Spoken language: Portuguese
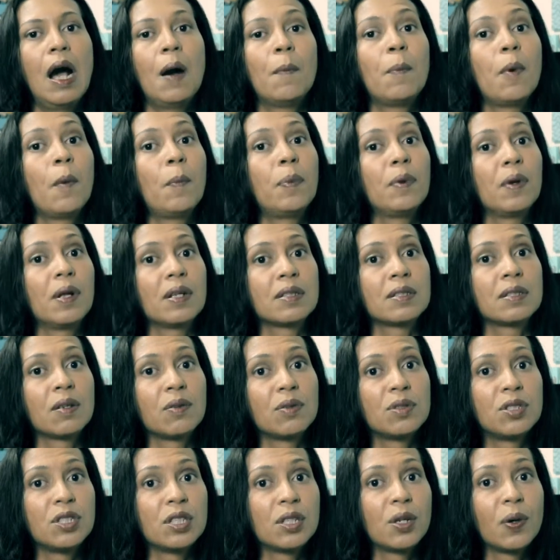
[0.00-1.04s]
A
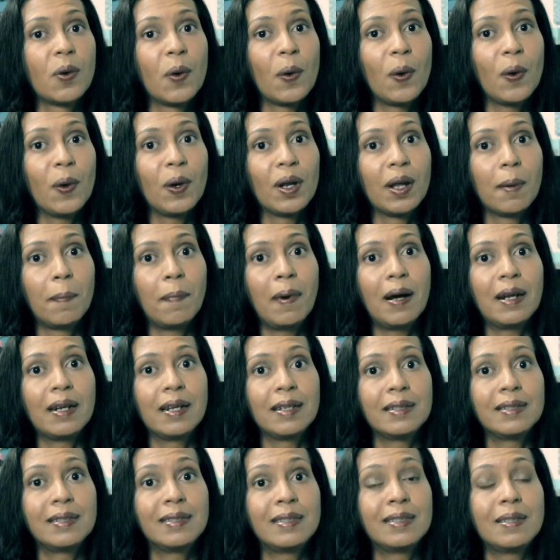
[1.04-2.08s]
população de Angola
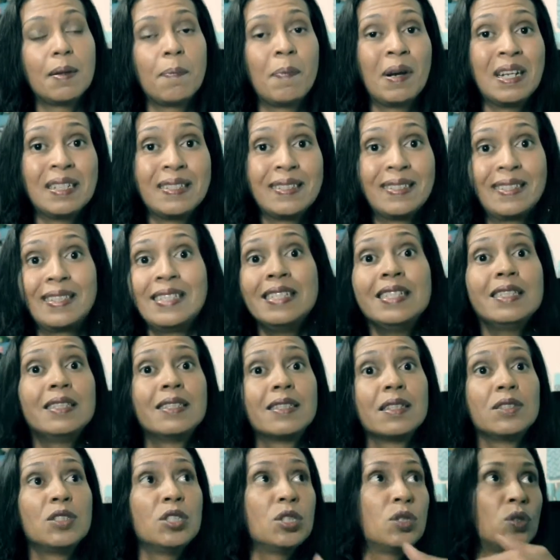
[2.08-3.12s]
parece,
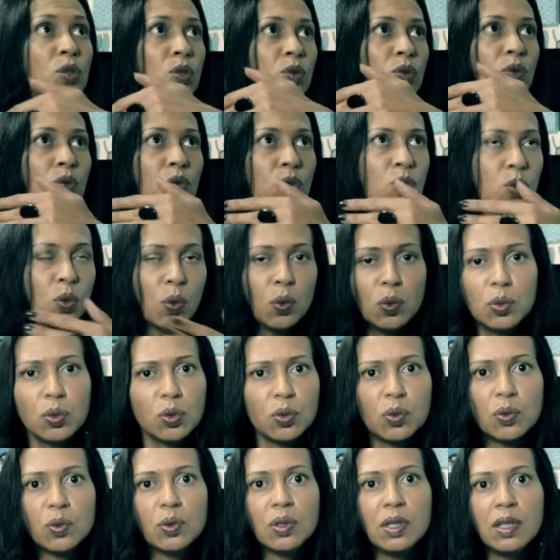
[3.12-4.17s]
precisa de
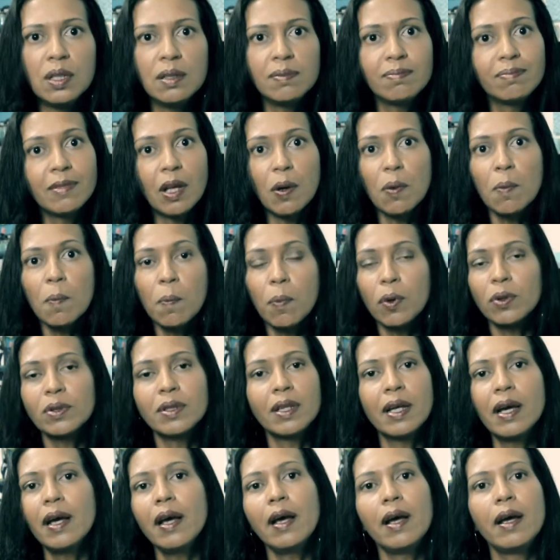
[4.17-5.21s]
tudo e tem um
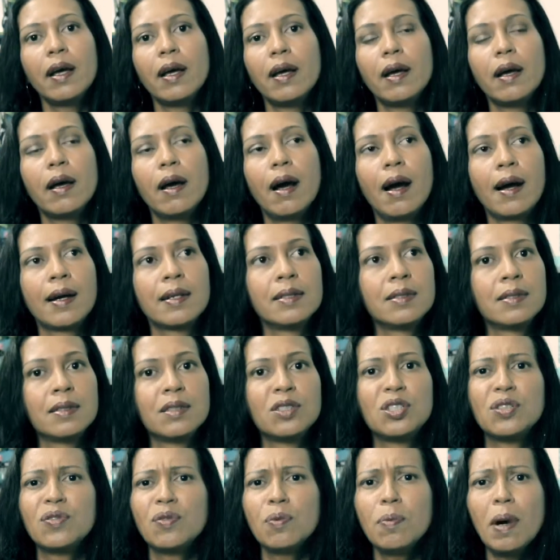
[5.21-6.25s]
poder
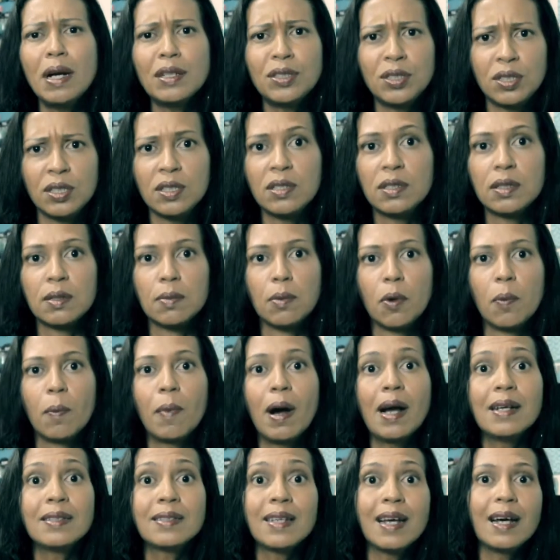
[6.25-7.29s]
aquisitivo baixíssimo,
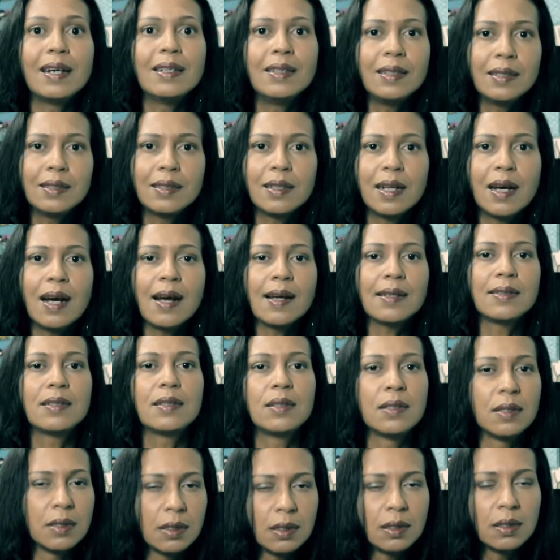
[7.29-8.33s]
mas ainda
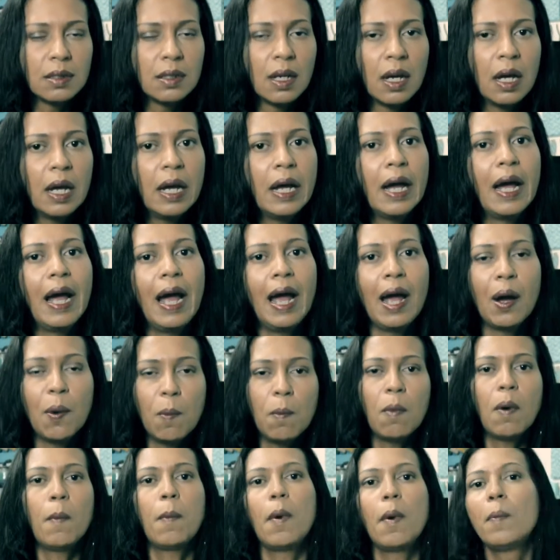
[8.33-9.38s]
assim é
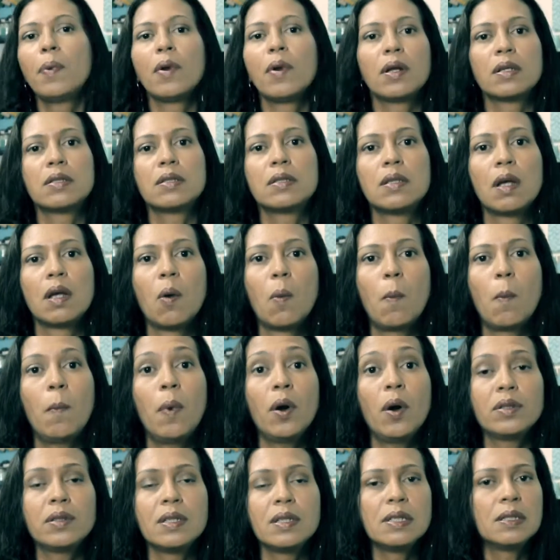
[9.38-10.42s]
uma população
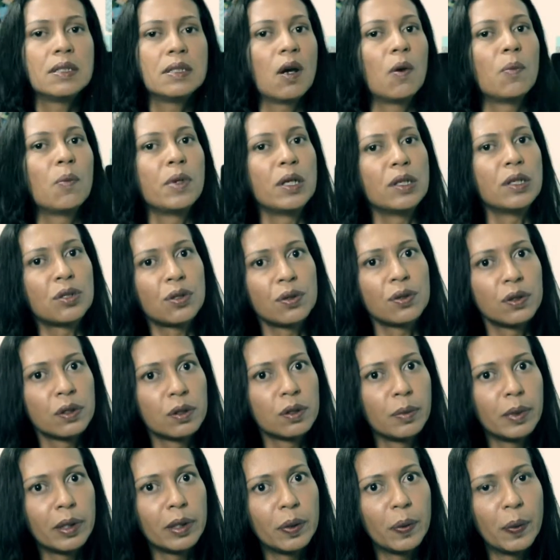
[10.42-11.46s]
potencialmente
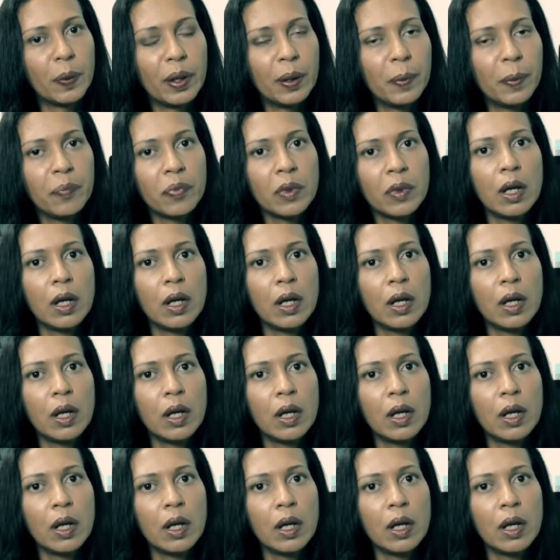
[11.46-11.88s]
consumidora.